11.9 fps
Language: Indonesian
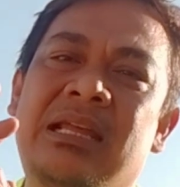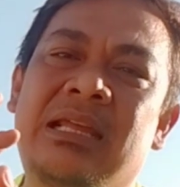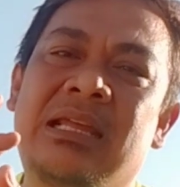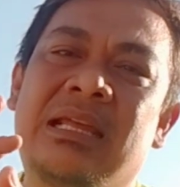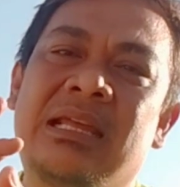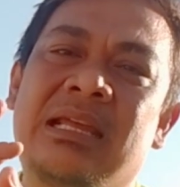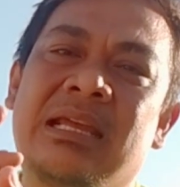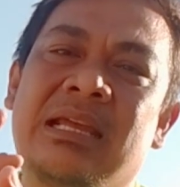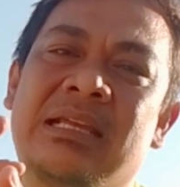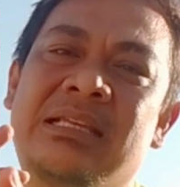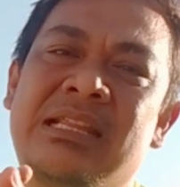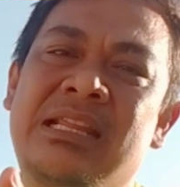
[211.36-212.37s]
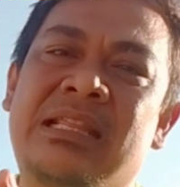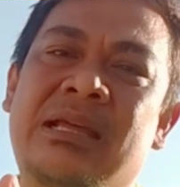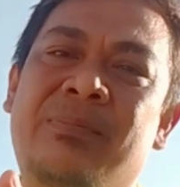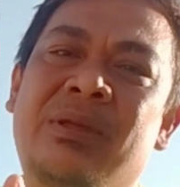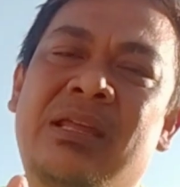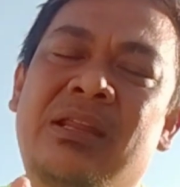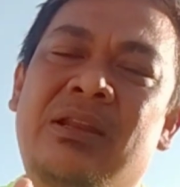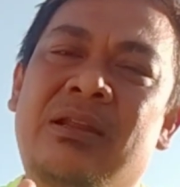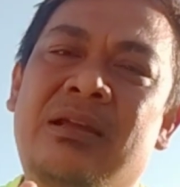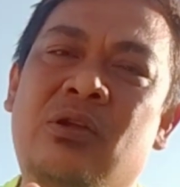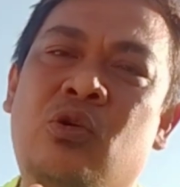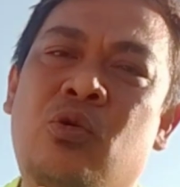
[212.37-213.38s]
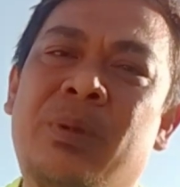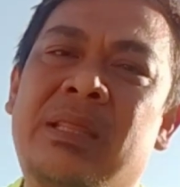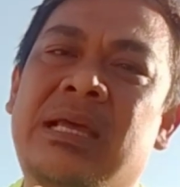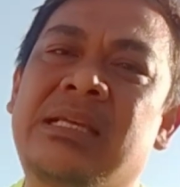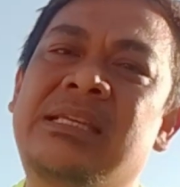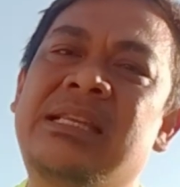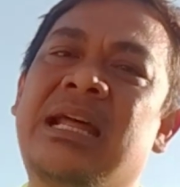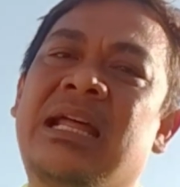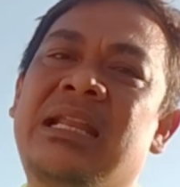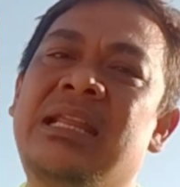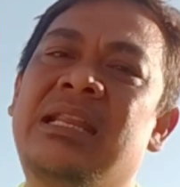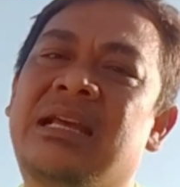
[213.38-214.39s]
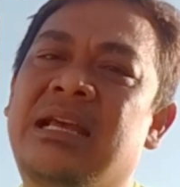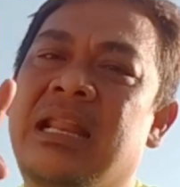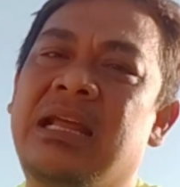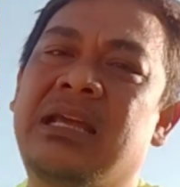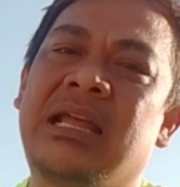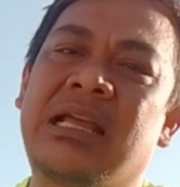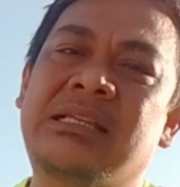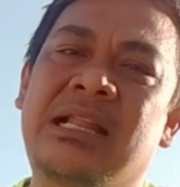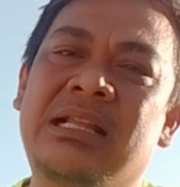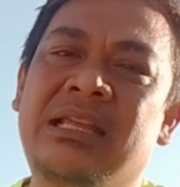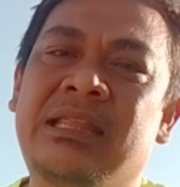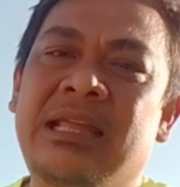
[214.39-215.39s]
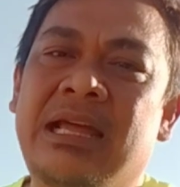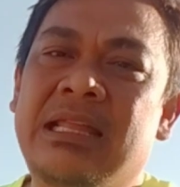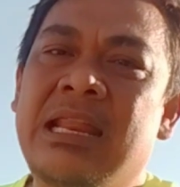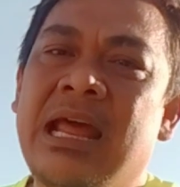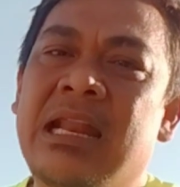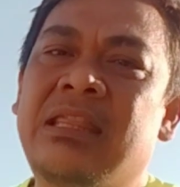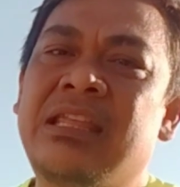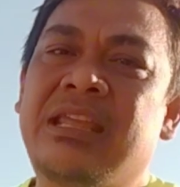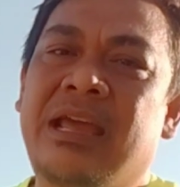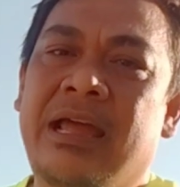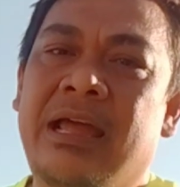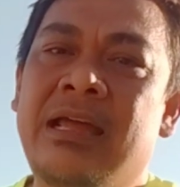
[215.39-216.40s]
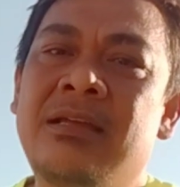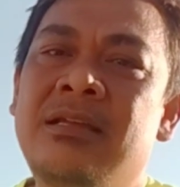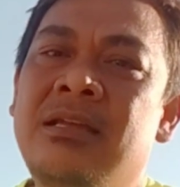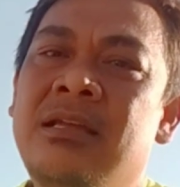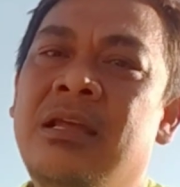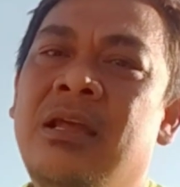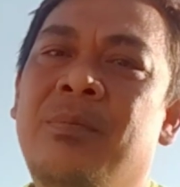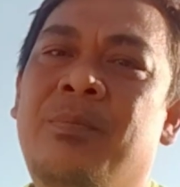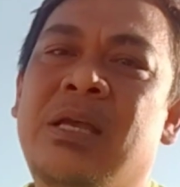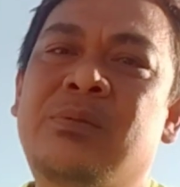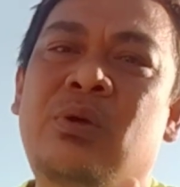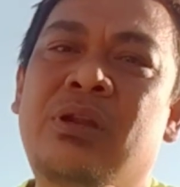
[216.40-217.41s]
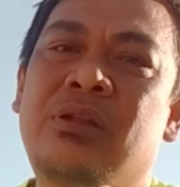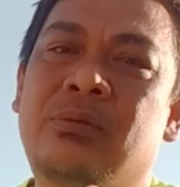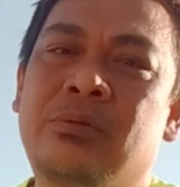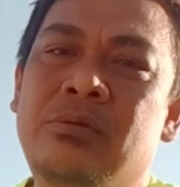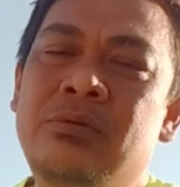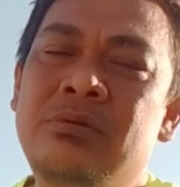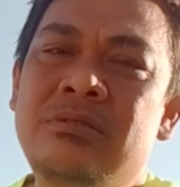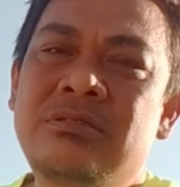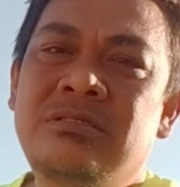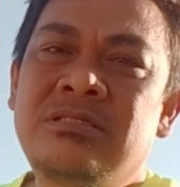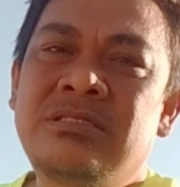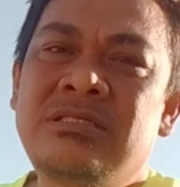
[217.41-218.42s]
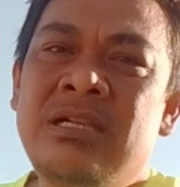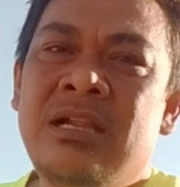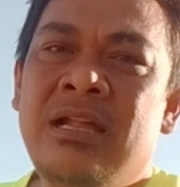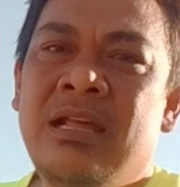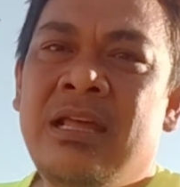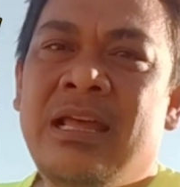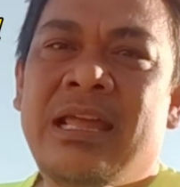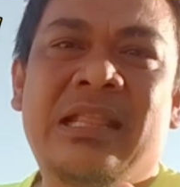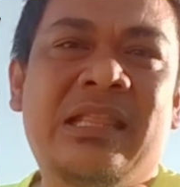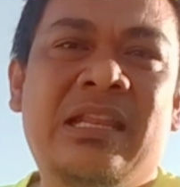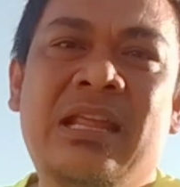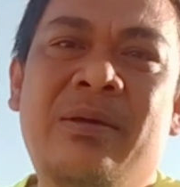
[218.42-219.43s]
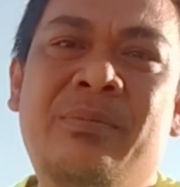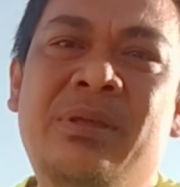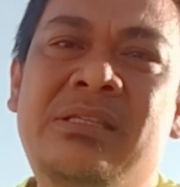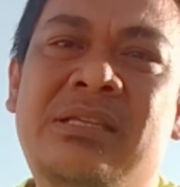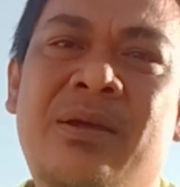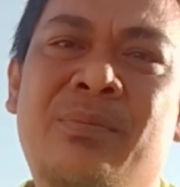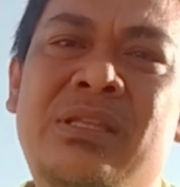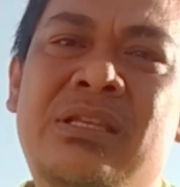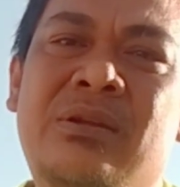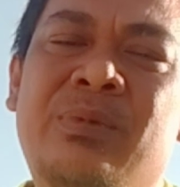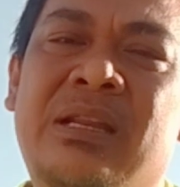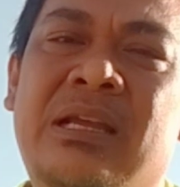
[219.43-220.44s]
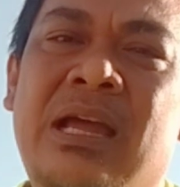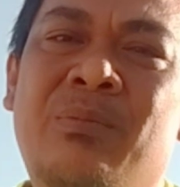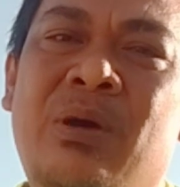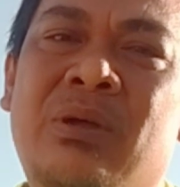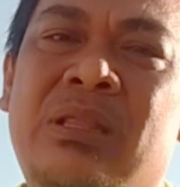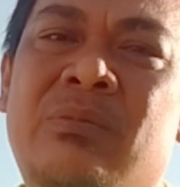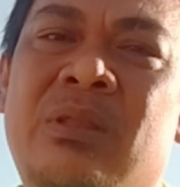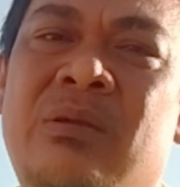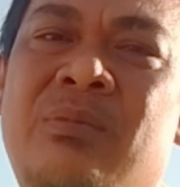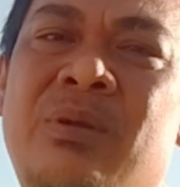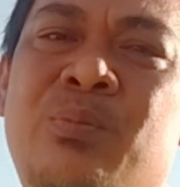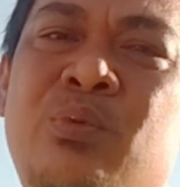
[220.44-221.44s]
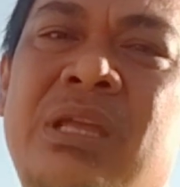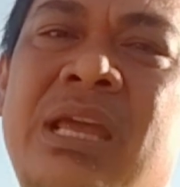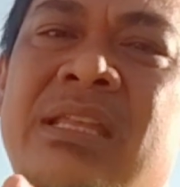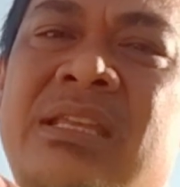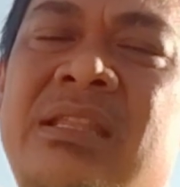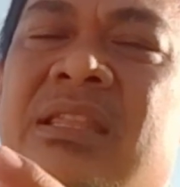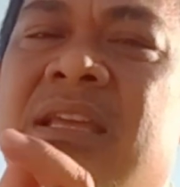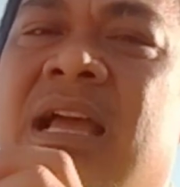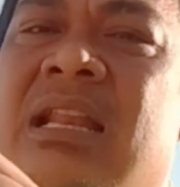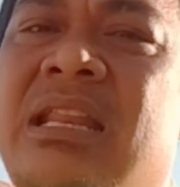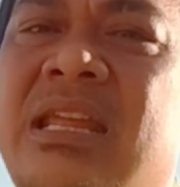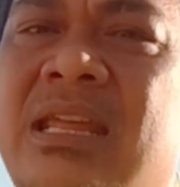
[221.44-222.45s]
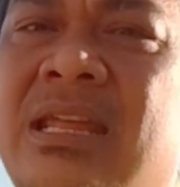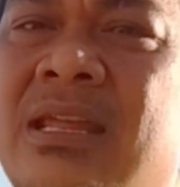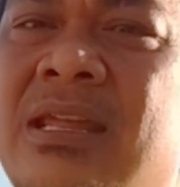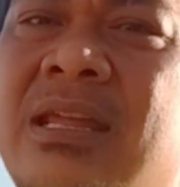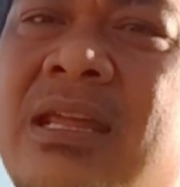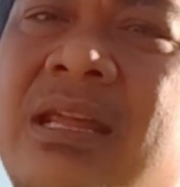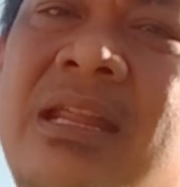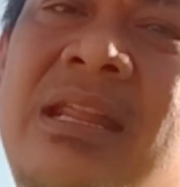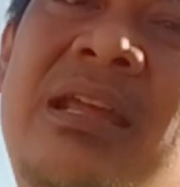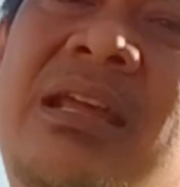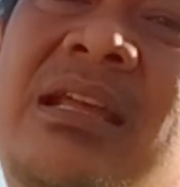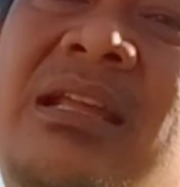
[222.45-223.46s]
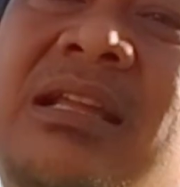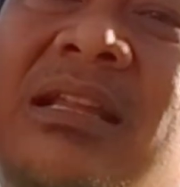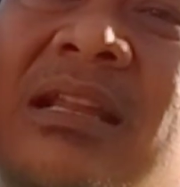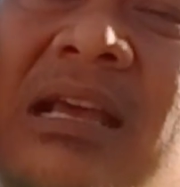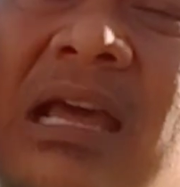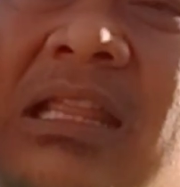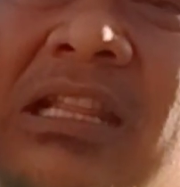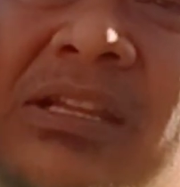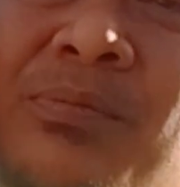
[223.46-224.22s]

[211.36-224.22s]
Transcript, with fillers: sini tapi dokumentasi dari negara asal kita. Jadi artinya paspor itu ya tidak bisa mencerminkan bahwa teman-teman punya izin tinggal di negara tersebut ya.